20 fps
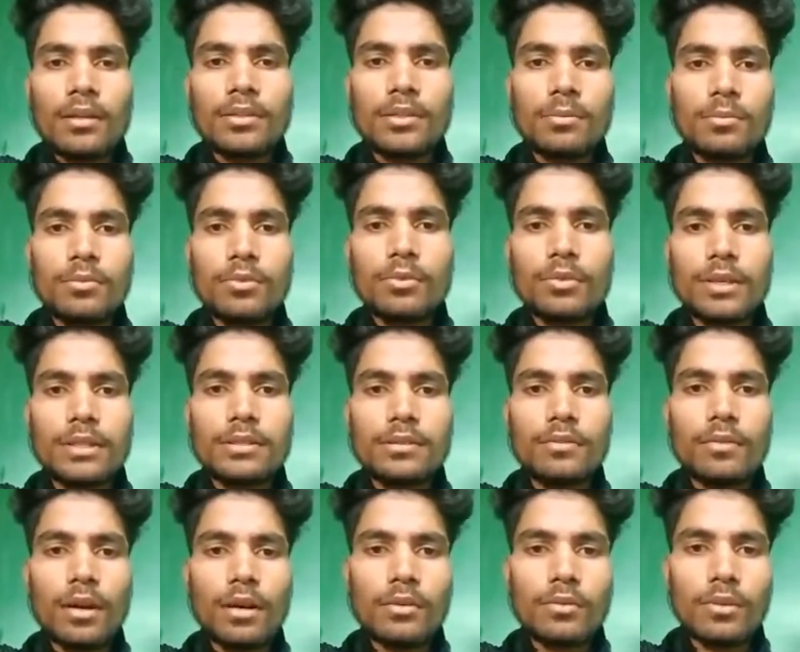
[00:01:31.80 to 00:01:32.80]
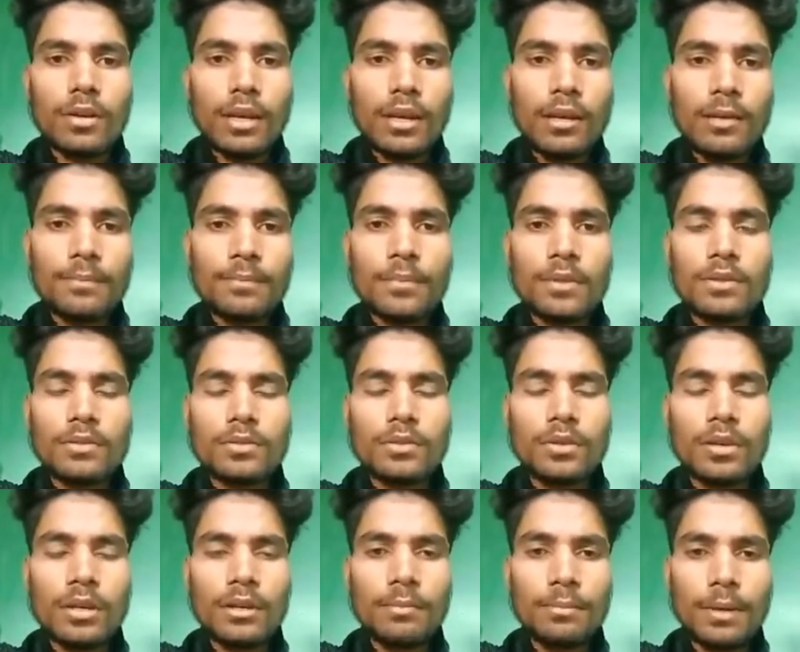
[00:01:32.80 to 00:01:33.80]
जम्मू डिवीज़न वालों के जो
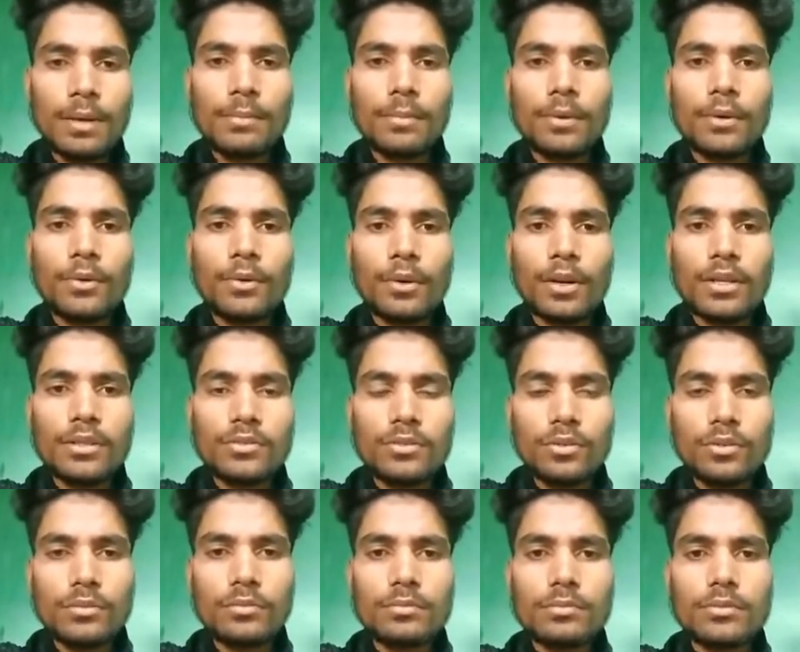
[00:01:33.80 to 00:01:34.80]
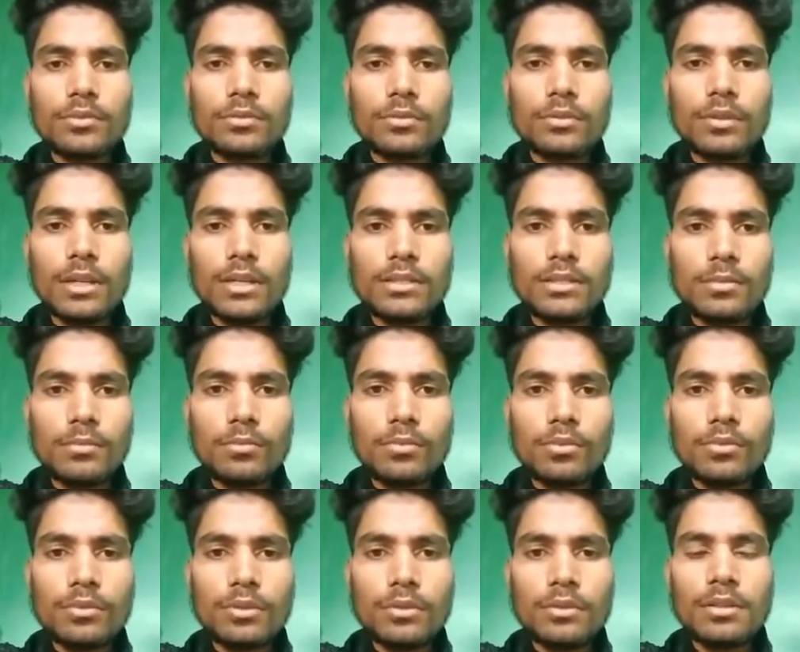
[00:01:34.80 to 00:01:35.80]
हैं पेपर होंगे जो स्टूडेंट
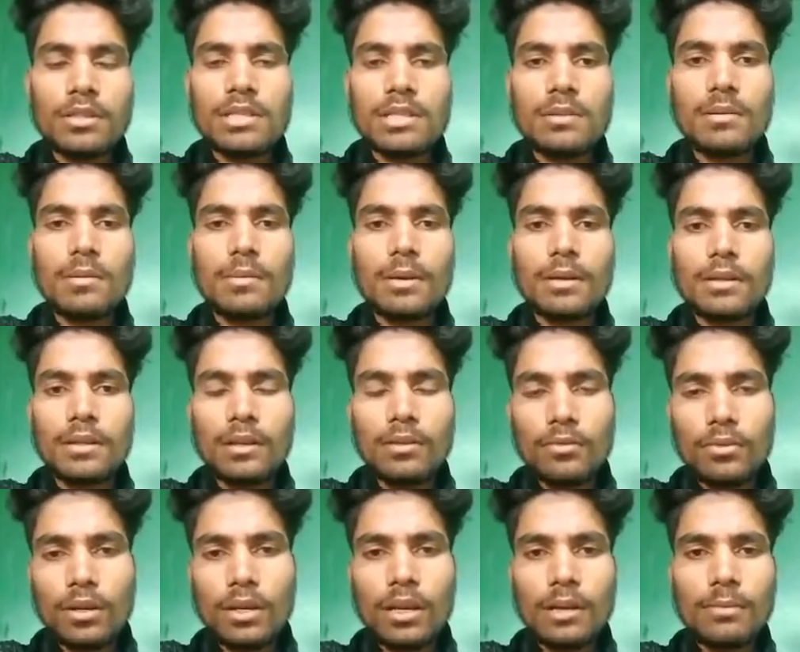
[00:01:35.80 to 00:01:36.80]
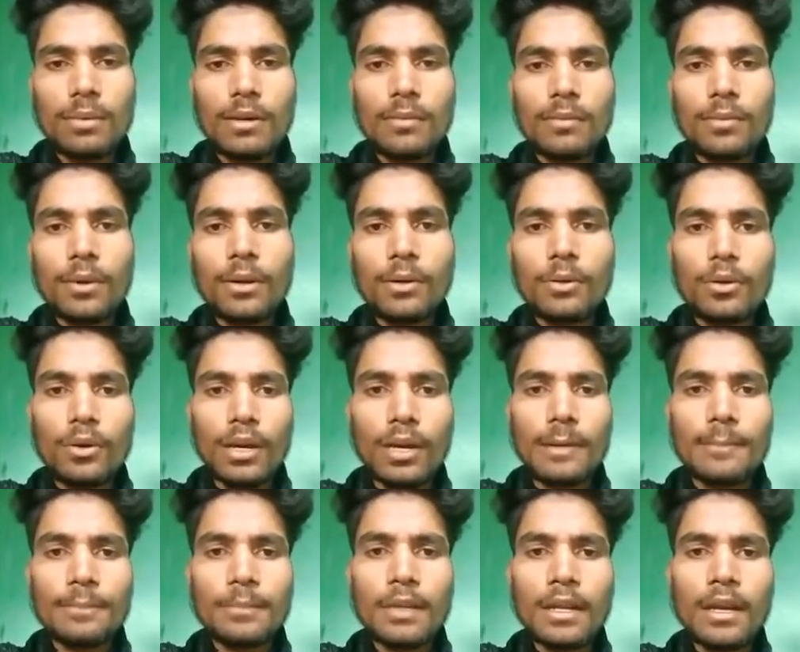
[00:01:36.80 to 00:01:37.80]
जम्मू यूनिवर्सिटी में पढ़ते हैं उनके पेपर
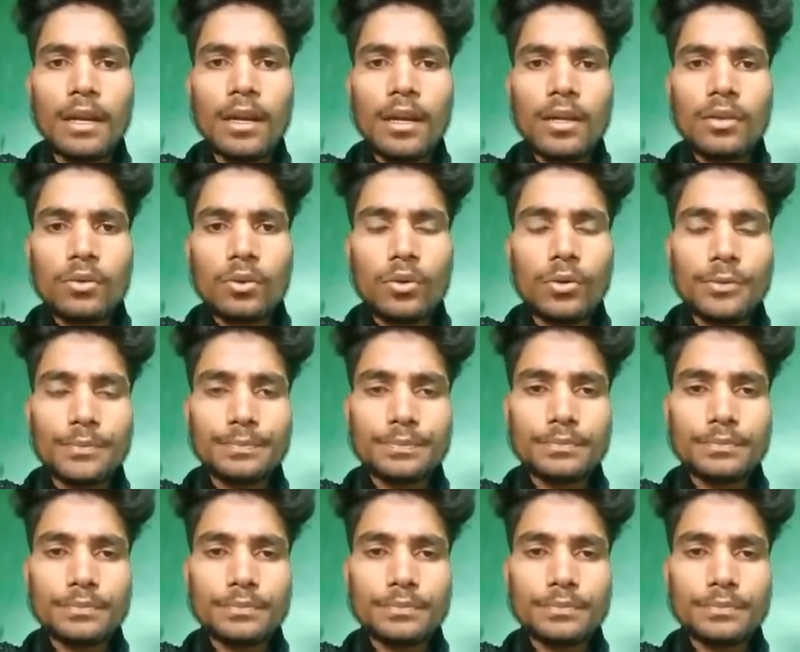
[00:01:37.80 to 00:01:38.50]
होंगे तो